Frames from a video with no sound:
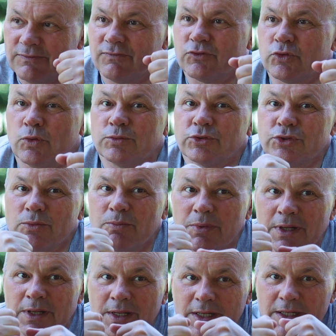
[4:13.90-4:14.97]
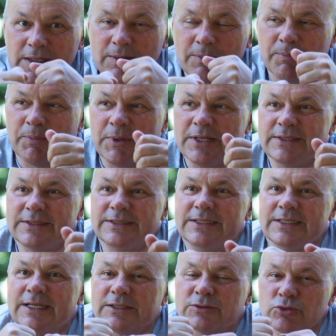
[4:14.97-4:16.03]
в том, чтобы
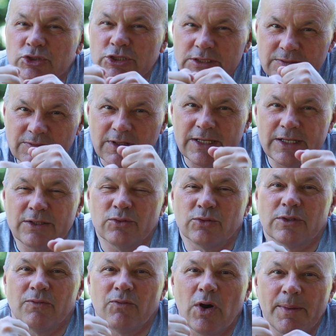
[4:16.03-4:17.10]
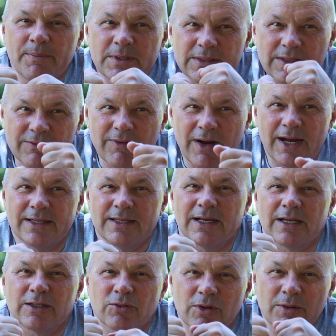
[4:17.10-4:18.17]
прийти к осуществлению того
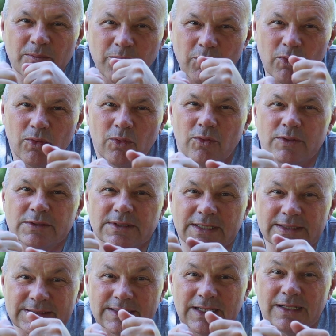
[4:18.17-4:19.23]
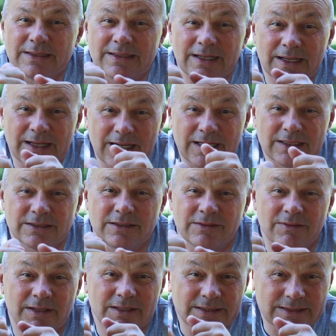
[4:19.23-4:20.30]
обетования, которое Бог сказал для
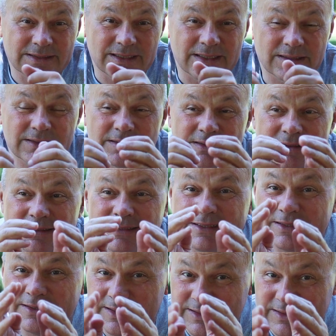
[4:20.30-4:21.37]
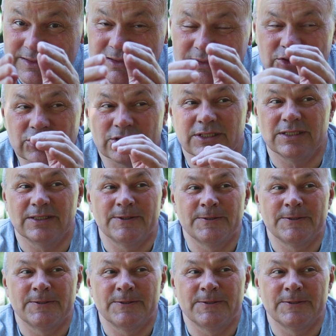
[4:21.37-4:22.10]
каждого из нас. делать эти шаги.